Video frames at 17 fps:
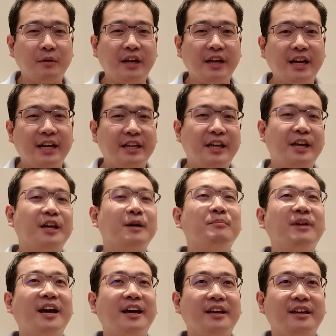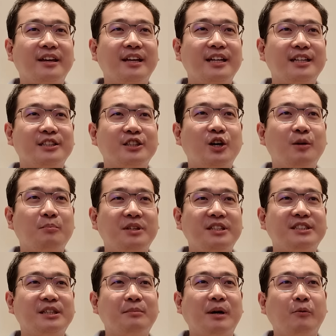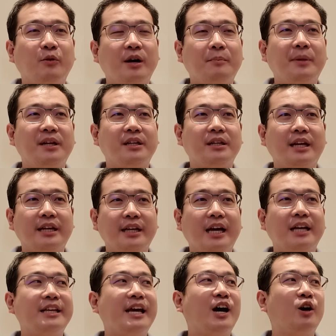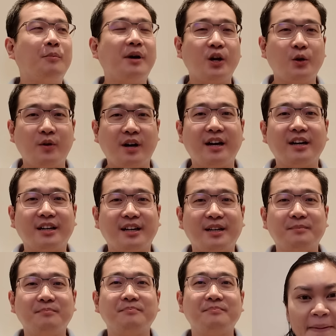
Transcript: ในการเก็งกำไรก็เลยชอบที่จะแบบว่าเป็นระยะยาวมากกว่าครับ